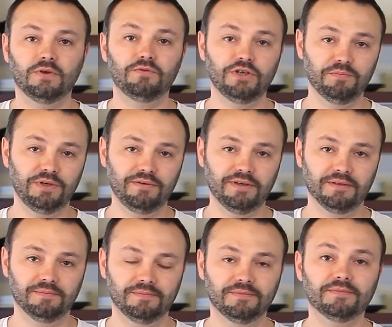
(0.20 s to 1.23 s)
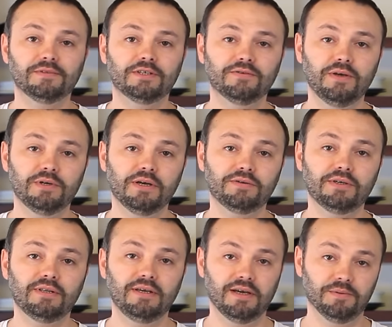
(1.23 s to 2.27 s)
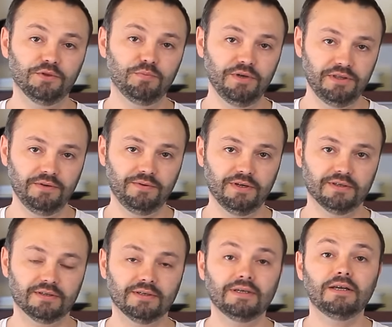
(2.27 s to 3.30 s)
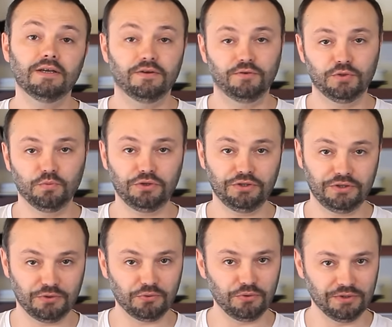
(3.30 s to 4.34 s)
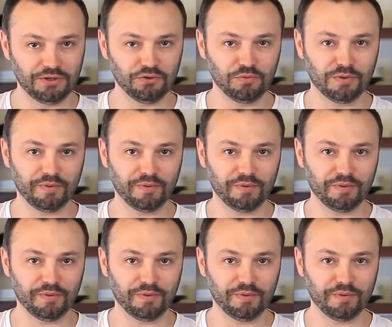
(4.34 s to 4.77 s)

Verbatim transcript: Всем привет! С вами, как всегда, я, Дмитрий Фреско. Вы смотрите кулинарную